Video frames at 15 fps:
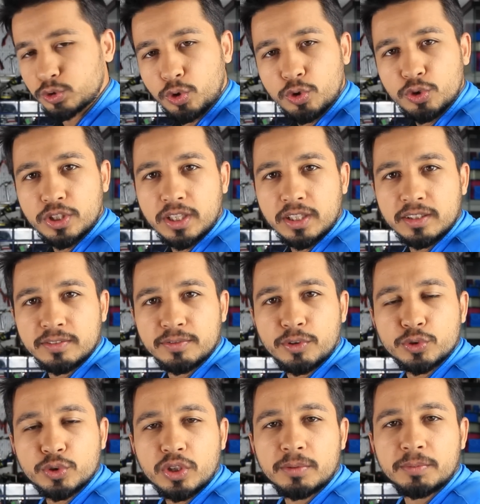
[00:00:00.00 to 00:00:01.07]
Son olarak
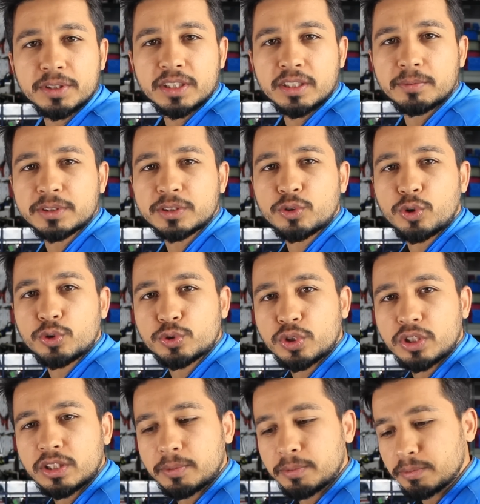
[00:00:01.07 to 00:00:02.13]
fotoğraf makinemizi
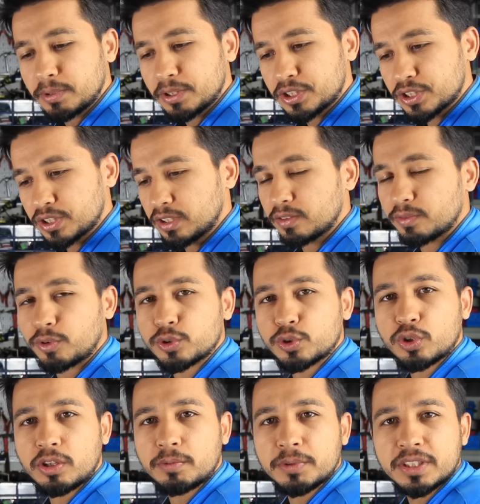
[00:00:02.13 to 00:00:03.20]
kontrol edebilmek için
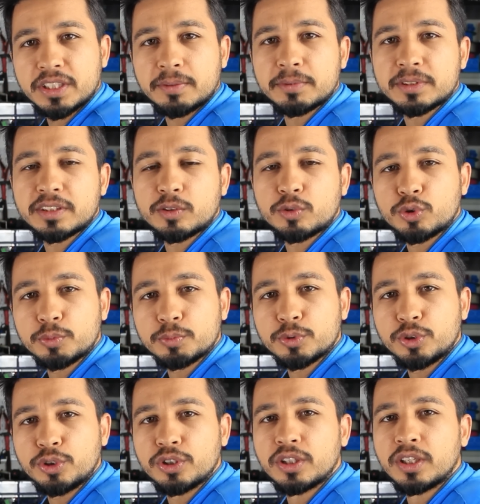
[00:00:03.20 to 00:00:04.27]
fotoğraf makinemizle
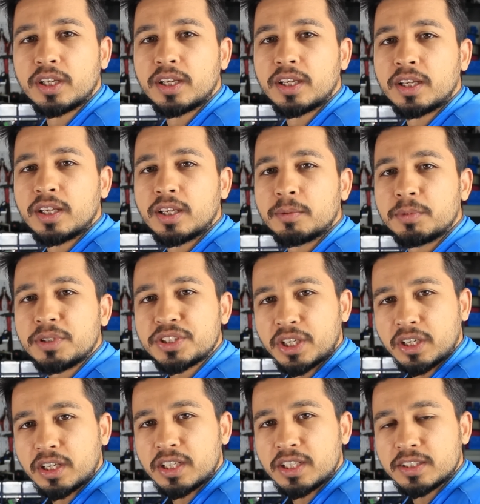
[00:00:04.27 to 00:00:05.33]
uyumlu bir
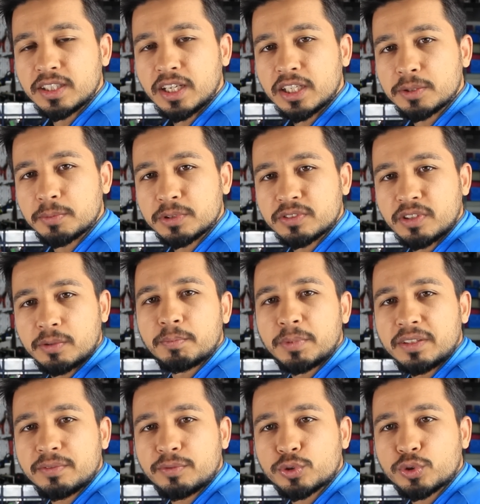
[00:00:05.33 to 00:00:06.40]
jacka ihtiyacımız var.
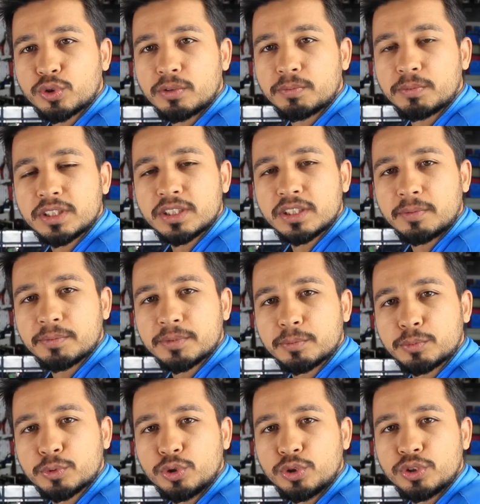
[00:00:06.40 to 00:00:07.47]
Benim fotoğraf
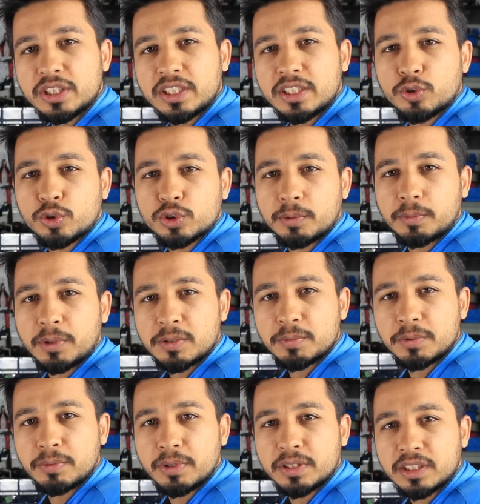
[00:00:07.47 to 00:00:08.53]
makinamda bu
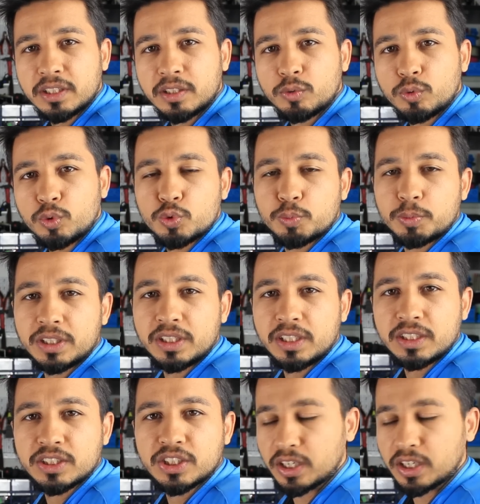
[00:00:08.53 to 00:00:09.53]
2.5 mm 3 pinlik